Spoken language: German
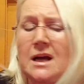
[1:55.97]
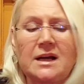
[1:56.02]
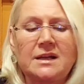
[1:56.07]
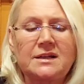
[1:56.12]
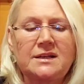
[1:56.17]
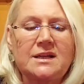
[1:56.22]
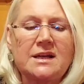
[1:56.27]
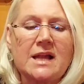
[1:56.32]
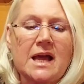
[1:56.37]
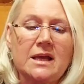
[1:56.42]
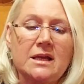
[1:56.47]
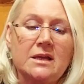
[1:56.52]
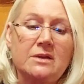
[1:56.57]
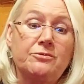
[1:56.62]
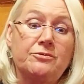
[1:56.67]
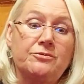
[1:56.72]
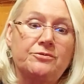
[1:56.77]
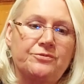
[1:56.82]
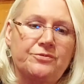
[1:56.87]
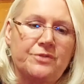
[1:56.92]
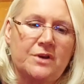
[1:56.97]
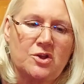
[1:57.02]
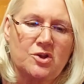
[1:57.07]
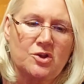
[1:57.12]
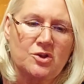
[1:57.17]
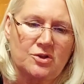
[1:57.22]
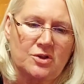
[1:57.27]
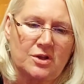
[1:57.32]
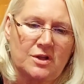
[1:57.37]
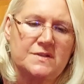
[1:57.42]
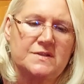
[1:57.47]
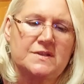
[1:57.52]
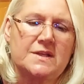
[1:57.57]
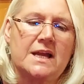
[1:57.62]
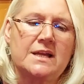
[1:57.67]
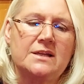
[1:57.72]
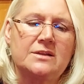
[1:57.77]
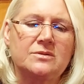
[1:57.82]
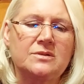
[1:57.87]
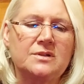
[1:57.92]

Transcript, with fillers: die neue Fischerzeitung,